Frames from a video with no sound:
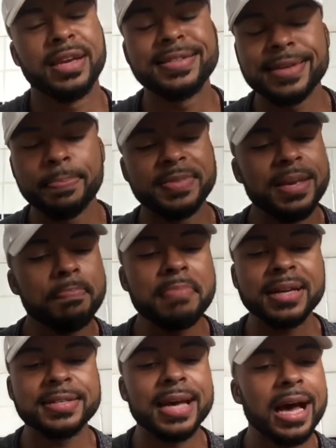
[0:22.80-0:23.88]
Es gibt
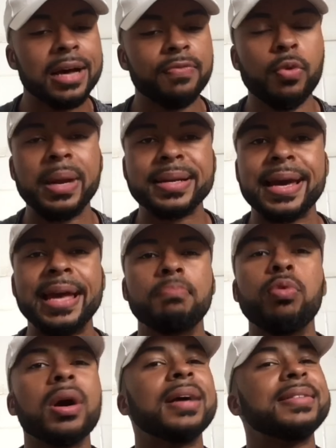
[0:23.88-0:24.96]
immer Tage, wo man keinen
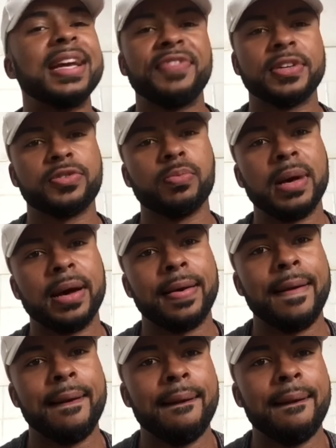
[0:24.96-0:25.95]
Bock hat, etwas zu machen.